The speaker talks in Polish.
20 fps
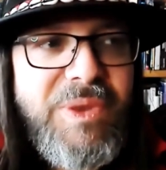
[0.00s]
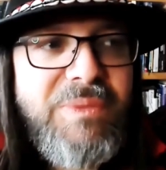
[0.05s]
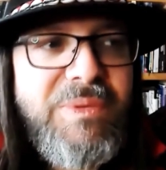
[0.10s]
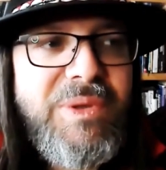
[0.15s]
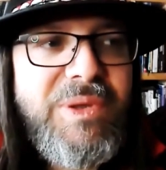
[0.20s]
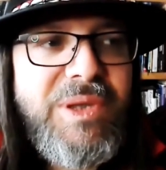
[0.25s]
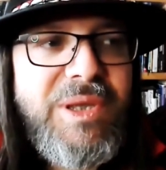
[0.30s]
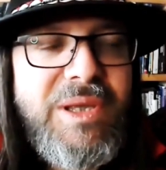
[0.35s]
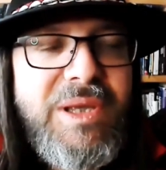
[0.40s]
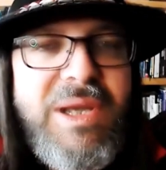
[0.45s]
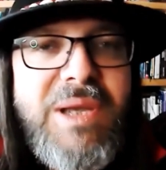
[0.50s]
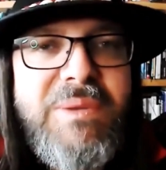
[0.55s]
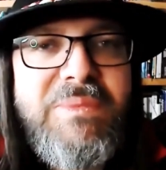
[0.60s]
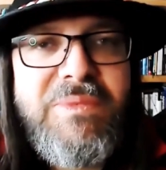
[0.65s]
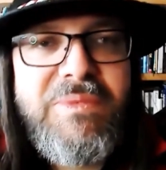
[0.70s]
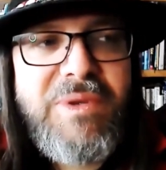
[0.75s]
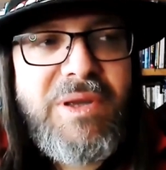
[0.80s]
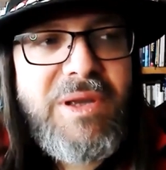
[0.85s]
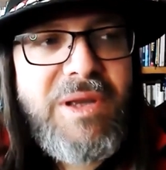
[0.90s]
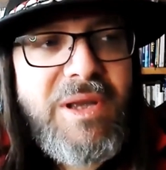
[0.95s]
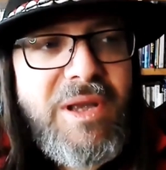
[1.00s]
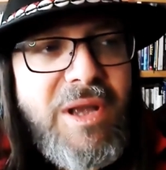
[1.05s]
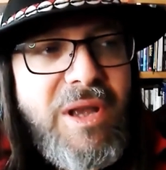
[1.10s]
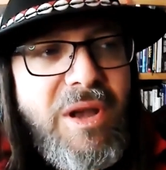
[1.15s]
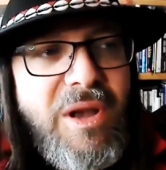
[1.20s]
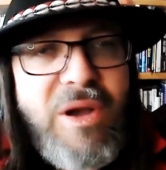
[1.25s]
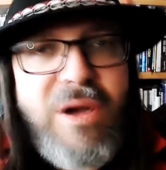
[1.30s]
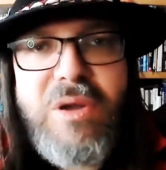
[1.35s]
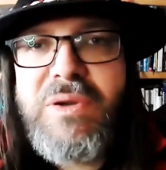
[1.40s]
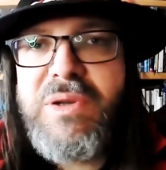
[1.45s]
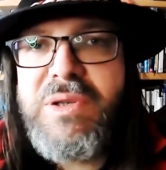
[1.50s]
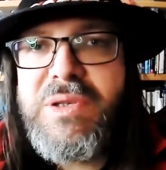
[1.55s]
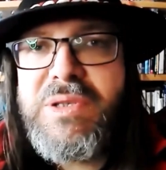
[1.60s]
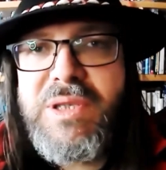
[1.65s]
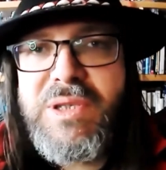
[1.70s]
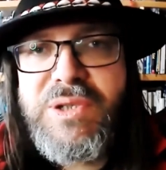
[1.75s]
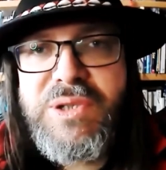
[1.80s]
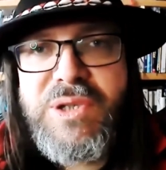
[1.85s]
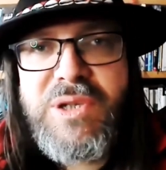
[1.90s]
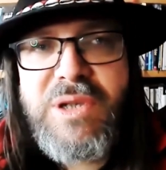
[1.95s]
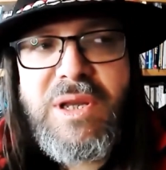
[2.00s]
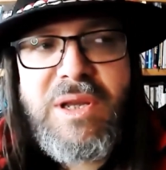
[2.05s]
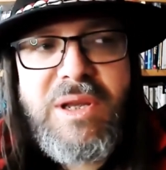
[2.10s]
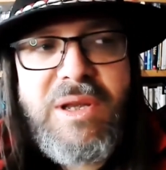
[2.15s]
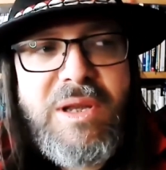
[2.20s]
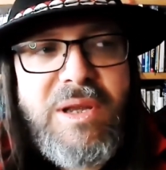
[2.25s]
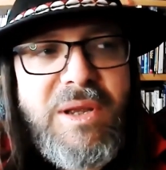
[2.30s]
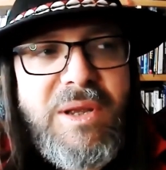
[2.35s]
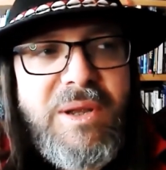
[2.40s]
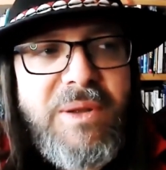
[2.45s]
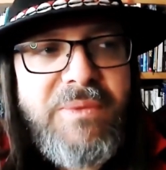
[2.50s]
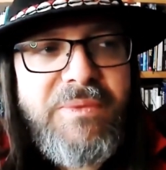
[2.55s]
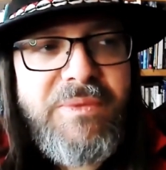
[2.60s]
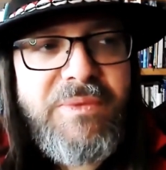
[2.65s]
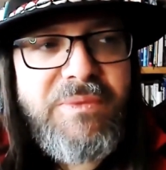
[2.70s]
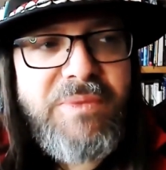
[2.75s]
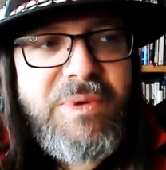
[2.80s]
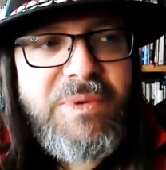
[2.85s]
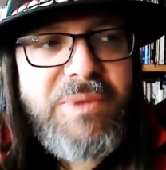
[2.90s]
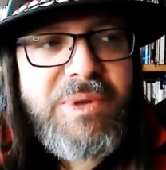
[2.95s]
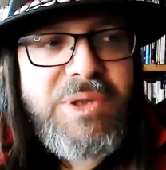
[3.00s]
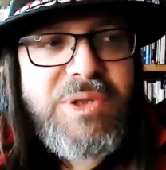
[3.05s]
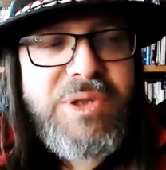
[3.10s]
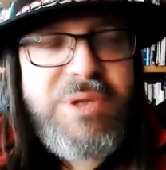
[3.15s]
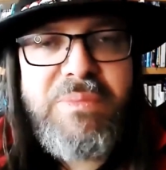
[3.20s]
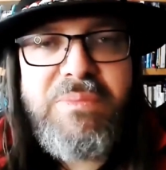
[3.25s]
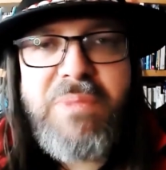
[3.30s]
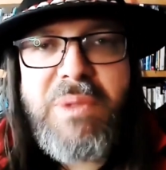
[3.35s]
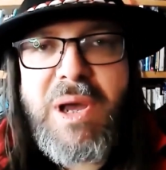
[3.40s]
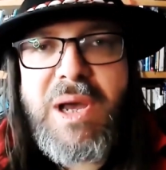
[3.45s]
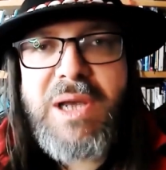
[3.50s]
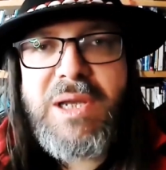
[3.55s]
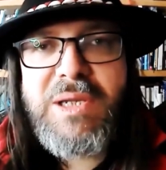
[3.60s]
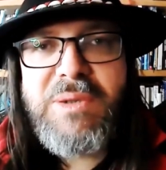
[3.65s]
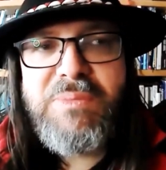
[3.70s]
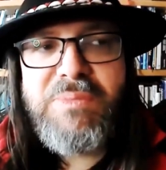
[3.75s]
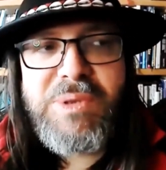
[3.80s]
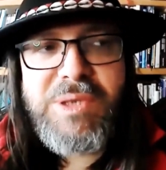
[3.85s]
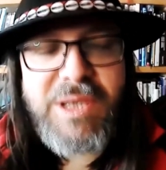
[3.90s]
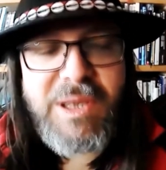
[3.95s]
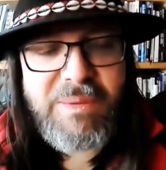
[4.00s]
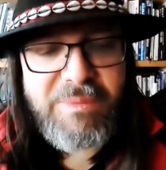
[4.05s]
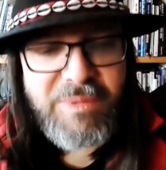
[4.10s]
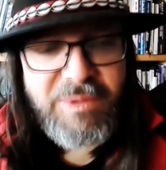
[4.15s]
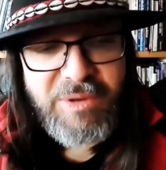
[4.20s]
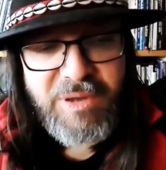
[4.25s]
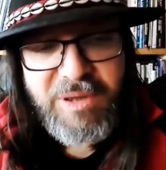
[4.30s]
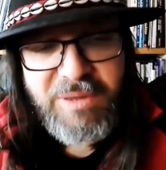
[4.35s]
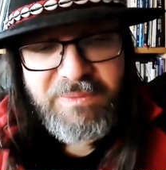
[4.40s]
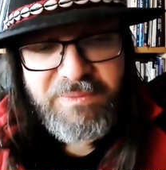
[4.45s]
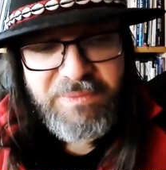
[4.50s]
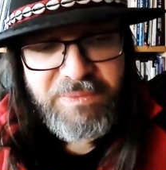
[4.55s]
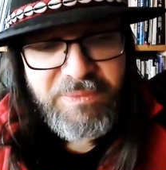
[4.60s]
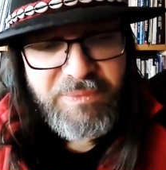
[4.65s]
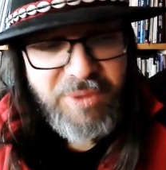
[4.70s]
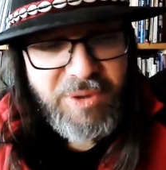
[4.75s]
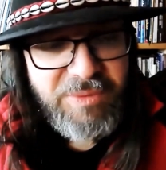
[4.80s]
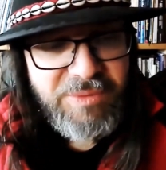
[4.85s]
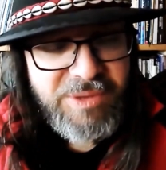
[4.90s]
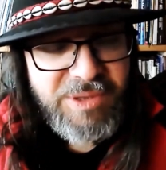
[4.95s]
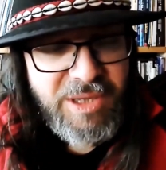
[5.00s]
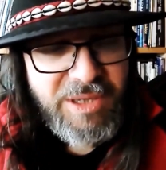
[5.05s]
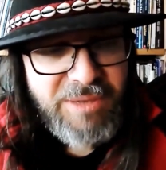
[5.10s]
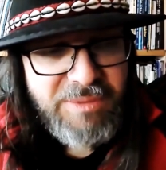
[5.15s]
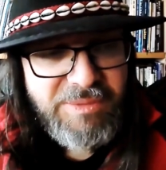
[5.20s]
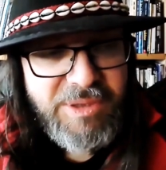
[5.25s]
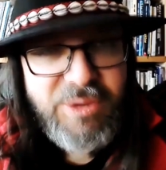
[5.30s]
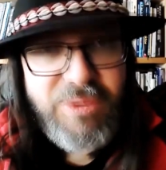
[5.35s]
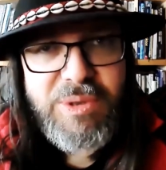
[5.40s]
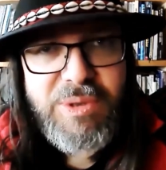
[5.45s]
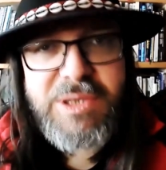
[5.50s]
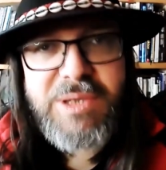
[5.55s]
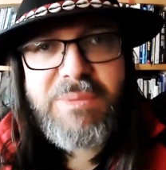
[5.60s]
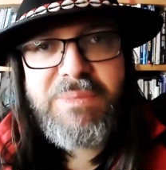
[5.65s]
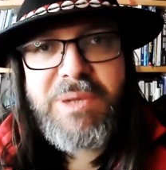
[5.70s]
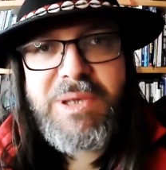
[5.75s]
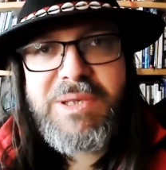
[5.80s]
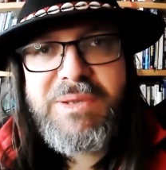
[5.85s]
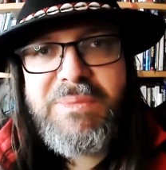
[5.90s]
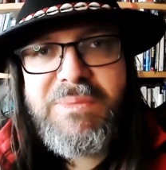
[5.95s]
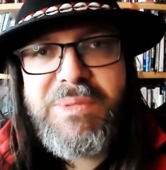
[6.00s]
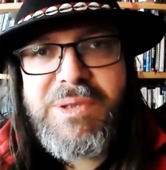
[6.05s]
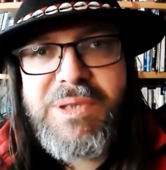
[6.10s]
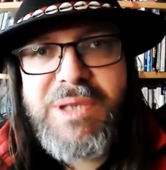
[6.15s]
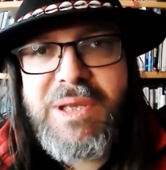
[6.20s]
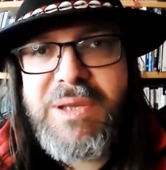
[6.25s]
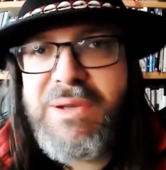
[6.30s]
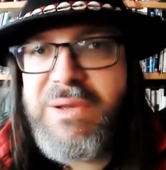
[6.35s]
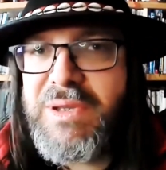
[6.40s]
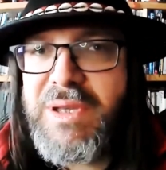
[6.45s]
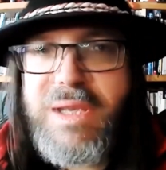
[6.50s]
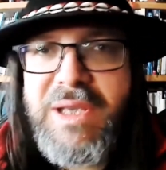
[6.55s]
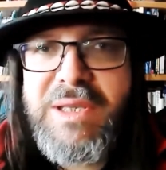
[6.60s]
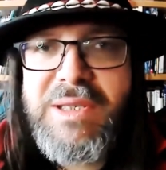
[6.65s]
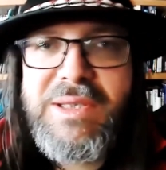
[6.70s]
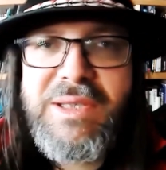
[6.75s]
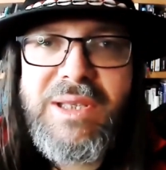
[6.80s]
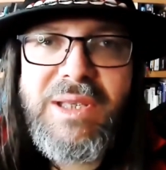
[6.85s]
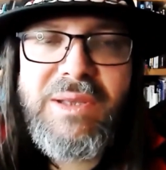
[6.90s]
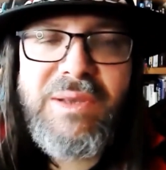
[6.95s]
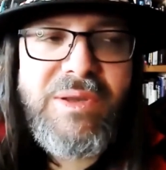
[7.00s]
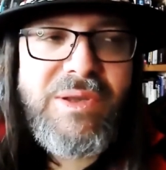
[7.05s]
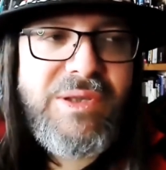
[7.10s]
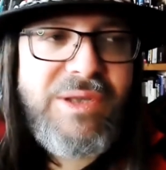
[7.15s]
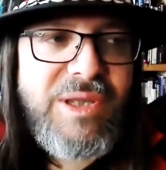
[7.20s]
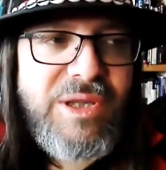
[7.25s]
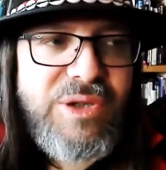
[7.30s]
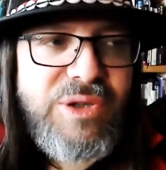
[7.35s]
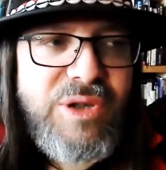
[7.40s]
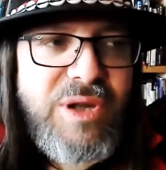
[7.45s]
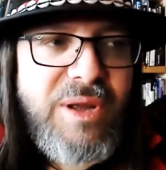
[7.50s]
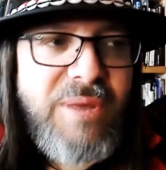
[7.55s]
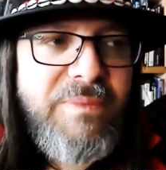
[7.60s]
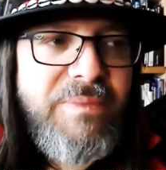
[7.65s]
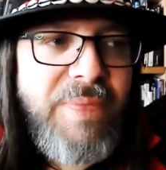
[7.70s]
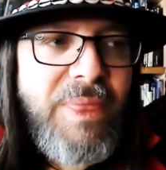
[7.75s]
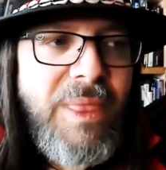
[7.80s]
to no bo tak jak mówię, ogon zaczyna w pewnym momencie machać psem. No i moim zdaniem sytuacja państwa polskiego nie jest jednoznaczna.